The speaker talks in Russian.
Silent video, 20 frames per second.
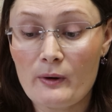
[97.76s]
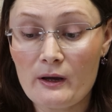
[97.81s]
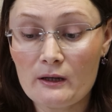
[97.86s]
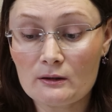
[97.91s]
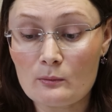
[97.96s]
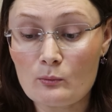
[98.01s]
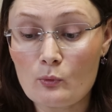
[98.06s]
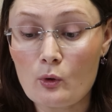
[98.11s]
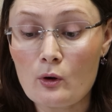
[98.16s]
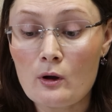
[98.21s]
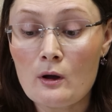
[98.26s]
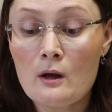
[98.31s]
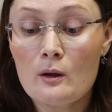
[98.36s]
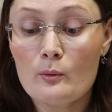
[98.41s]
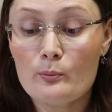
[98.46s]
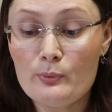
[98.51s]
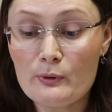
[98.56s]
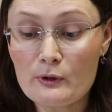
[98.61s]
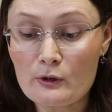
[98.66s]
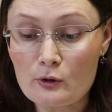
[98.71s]
Поэтому
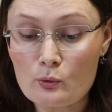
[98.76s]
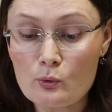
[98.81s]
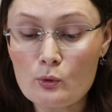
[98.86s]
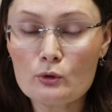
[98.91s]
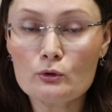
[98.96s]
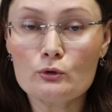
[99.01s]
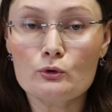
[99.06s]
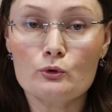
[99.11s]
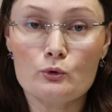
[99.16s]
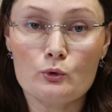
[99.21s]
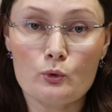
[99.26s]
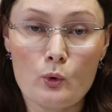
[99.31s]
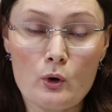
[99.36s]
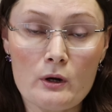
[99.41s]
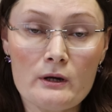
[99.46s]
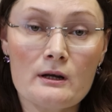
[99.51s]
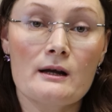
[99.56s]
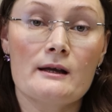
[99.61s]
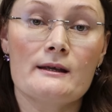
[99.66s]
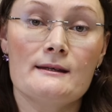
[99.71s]
берут
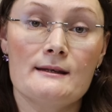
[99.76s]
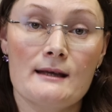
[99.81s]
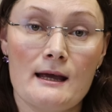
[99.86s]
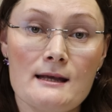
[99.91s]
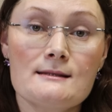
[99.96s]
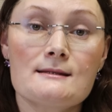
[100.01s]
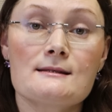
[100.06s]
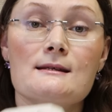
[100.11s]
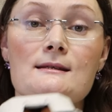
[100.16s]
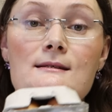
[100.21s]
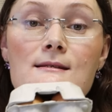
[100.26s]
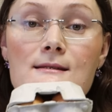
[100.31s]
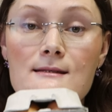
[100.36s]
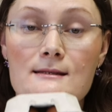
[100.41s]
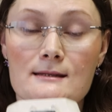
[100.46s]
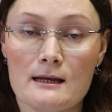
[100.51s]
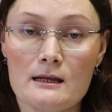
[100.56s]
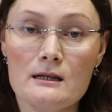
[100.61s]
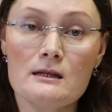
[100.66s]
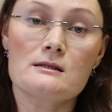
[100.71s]
только яйца с
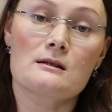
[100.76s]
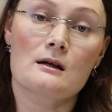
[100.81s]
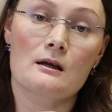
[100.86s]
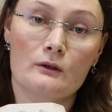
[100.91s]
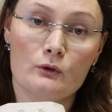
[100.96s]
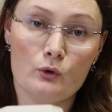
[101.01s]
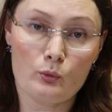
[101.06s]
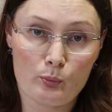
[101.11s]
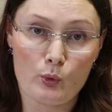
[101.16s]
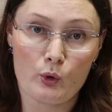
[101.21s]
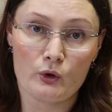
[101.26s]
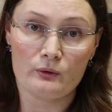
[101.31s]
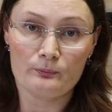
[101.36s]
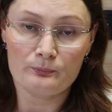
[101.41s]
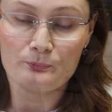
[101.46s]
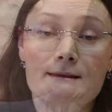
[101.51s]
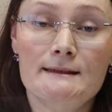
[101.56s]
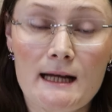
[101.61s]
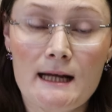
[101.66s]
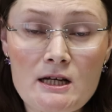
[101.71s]
целой
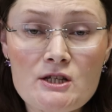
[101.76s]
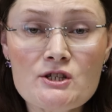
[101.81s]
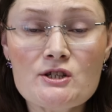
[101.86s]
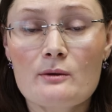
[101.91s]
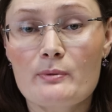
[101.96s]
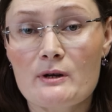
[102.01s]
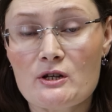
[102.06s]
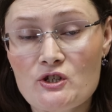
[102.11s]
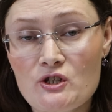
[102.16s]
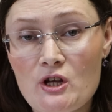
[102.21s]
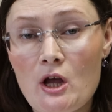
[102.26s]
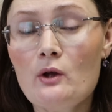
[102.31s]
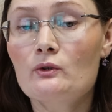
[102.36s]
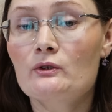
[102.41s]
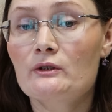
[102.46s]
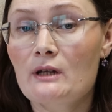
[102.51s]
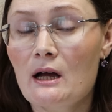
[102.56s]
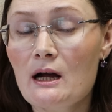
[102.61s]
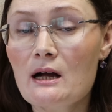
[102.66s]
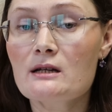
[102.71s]
скорлупой. Дальше
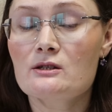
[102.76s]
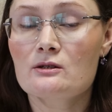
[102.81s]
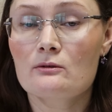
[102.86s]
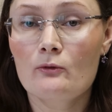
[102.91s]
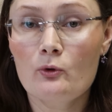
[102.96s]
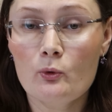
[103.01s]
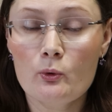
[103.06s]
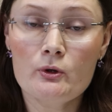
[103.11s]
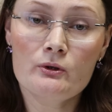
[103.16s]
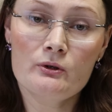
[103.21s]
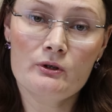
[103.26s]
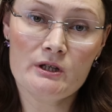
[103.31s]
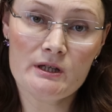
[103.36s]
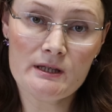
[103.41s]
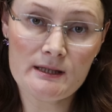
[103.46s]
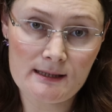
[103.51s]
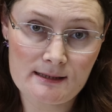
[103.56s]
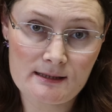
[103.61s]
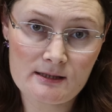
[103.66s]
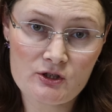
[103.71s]
обращаем на категорию
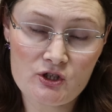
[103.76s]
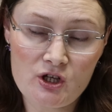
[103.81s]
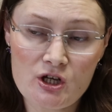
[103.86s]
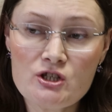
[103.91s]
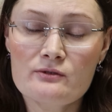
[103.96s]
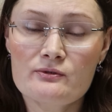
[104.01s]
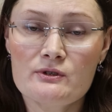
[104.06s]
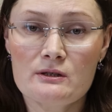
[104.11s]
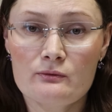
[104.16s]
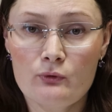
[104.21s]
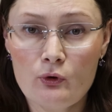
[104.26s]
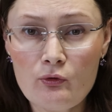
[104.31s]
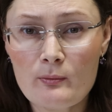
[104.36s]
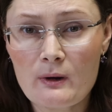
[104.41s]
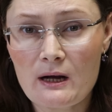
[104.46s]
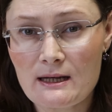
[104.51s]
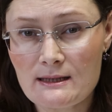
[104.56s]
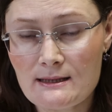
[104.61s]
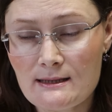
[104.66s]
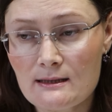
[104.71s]
яиц. Чаще всего в
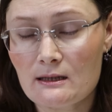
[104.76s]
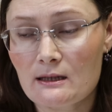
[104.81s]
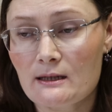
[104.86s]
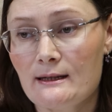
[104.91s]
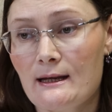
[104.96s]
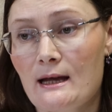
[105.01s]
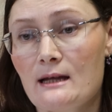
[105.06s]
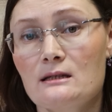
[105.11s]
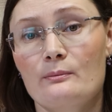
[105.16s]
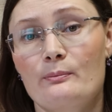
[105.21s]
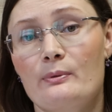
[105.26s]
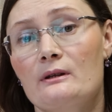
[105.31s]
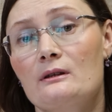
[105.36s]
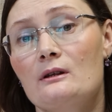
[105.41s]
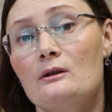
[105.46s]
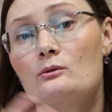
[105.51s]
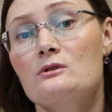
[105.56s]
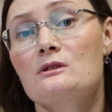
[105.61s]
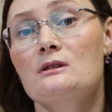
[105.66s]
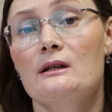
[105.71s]
магазинах яйца
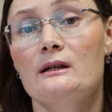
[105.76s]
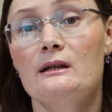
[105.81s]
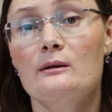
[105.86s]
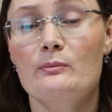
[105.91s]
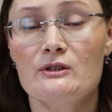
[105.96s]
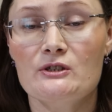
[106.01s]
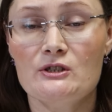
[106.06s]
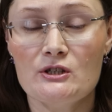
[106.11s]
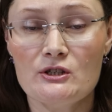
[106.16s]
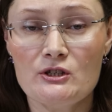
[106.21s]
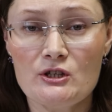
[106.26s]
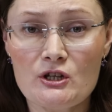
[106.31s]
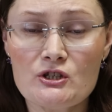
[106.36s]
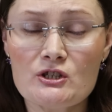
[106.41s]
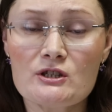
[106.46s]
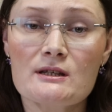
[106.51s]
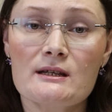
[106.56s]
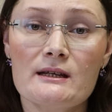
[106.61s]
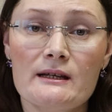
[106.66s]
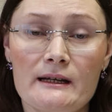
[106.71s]
продаются либо
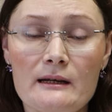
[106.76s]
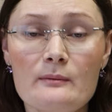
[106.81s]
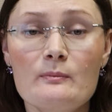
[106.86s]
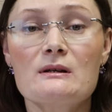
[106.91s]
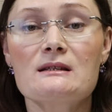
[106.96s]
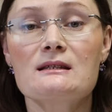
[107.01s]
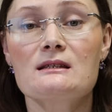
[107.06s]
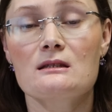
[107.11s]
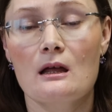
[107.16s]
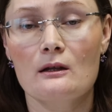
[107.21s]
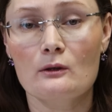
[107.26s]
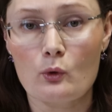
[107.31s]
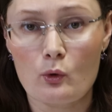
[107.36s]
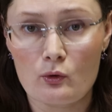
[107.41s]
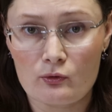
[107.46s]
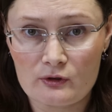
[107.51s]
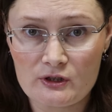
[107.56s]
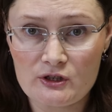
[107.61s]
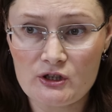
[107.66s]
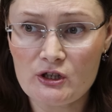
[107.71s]
диетические, либо
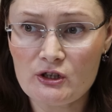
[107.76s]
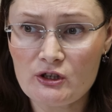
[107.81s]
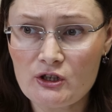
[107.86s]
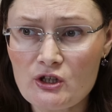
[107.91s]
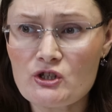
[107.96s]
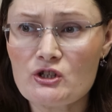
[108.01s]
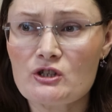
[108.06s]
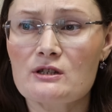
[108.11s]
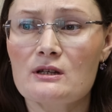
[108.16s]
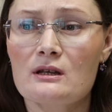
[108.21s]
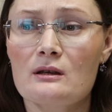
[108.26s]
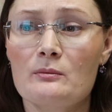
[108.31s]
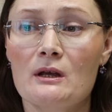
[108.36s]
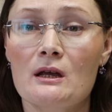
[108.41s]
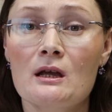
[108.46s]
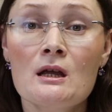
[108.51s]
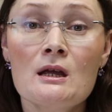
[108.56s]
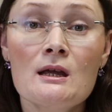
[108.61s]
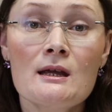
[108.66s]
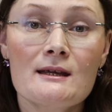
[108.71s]
столовые.
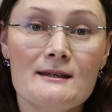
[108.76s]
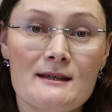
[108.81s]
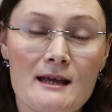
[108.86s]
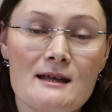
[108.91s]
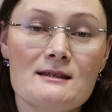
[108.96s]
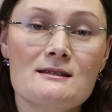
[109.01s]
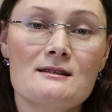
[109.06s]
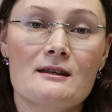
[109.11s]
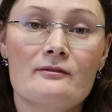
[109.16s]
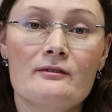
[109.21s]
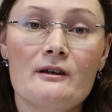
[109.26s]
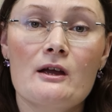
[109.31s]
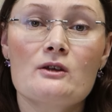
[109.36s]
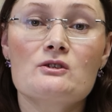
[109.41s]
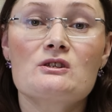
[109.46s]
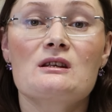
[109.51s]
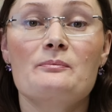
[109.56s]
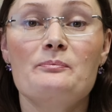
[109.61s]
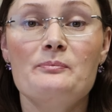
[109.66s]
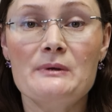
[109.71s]
Диетическими яйца
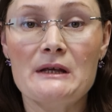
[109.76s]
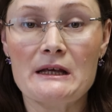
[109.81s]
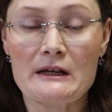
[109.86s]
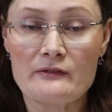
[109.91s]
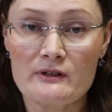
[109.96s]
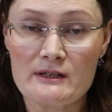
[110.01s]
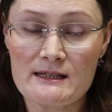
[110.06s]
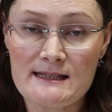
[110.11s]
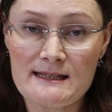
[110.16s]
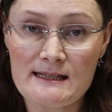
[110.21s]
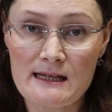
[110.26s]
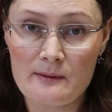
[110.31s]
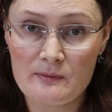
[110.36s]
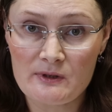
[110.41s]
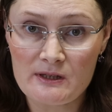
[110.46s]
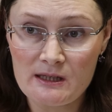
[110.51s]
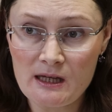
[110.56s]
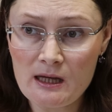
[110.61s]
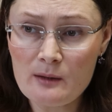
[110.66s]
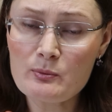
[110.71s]
являются первые
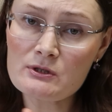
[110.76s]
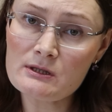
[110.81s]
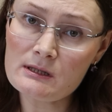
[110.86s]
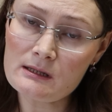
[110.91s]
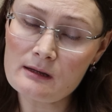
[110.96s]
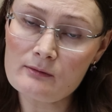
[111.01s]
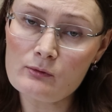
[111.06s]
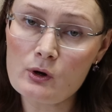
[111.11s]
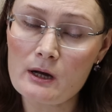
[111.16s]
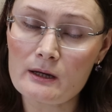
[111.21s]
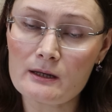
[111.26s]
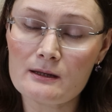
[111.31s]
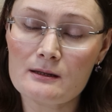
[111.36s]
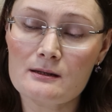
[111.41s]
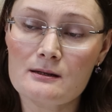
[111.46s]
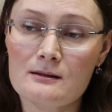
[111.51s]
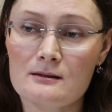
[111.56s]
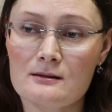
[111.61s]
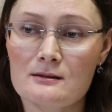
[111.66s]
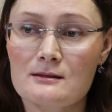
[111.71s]
7 дней после того, как
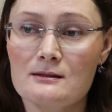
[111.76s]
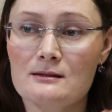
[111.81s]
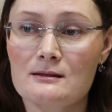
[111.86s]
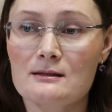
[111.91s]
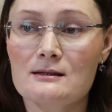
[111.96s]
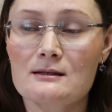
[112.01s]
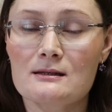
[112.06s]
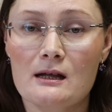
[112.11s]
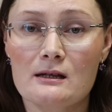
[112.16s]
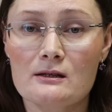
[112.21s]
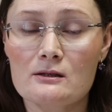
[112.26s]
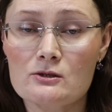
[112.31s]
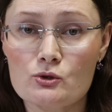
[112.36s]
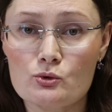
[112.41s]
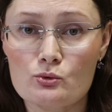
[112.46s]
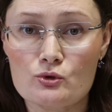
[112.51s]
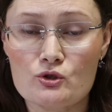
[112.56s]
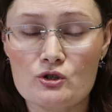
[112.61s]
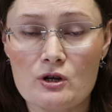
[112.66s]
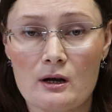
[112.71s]
их э, снесла
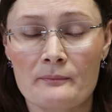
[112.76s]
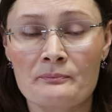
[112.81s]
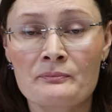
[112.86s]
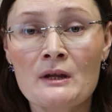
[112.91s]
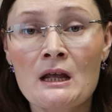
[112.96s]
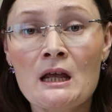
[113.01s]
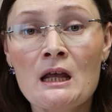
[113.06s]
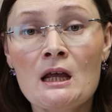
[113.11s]
несушка.